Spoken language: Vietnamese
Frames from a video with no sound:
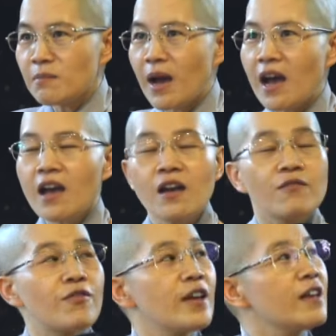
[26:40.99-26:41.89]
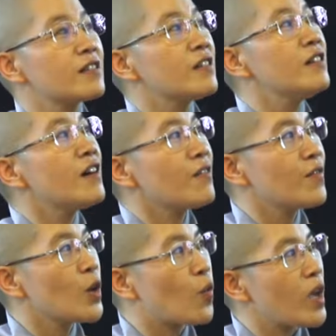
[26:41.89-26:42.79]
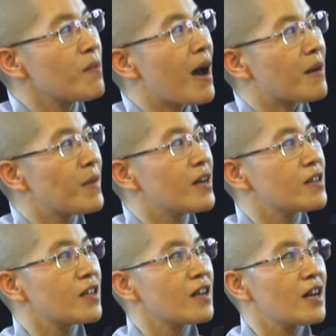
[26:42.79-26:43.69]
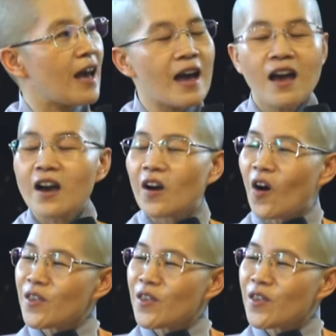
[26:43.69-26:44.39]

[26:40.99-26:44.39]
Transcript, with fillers: nhưng mà vì thương vì quý bạn mình cho nên là